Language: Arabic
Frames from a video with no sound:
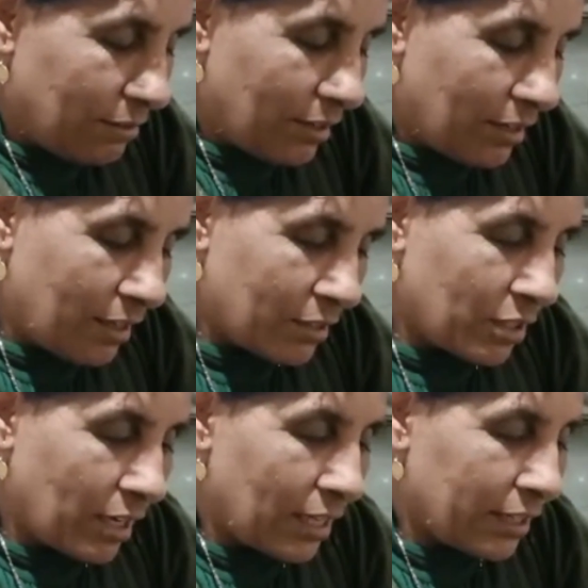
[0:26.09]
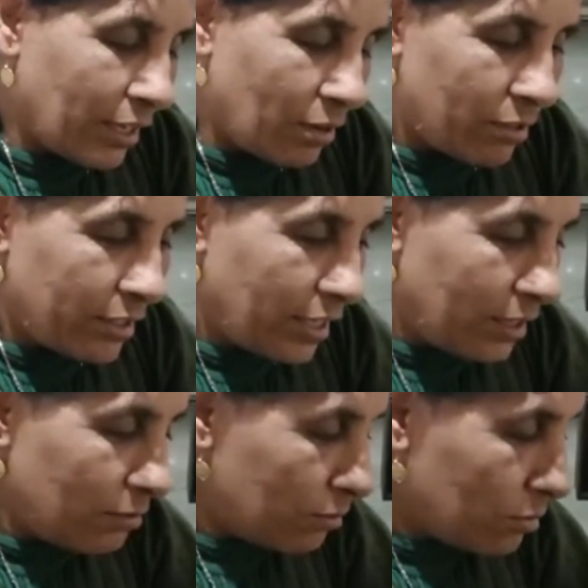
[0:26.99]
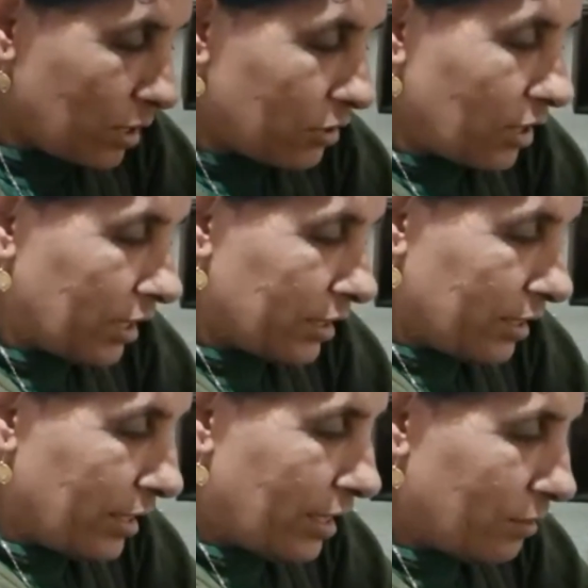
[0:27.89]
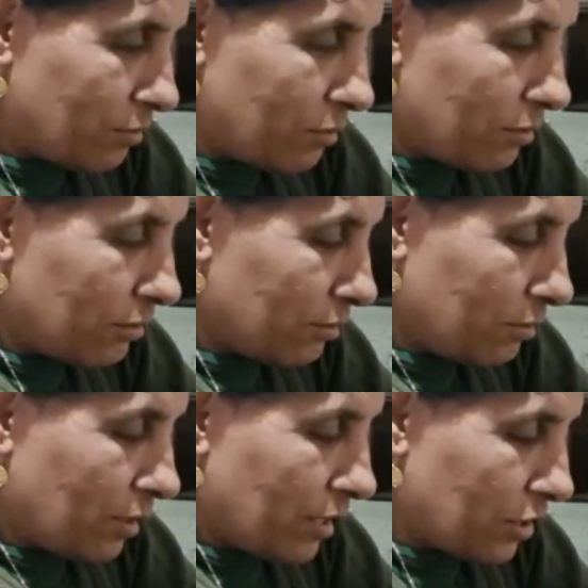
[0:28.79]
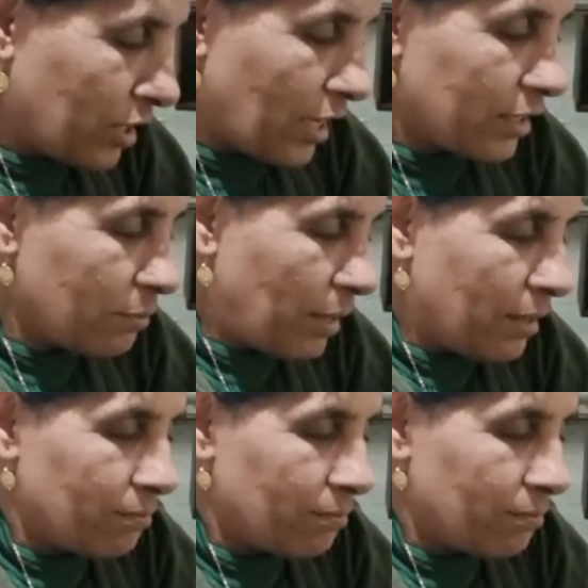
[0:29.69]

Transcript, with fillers: فاشتغلت أنا وعياله وسجحت عياله وأنا اشتغلت معي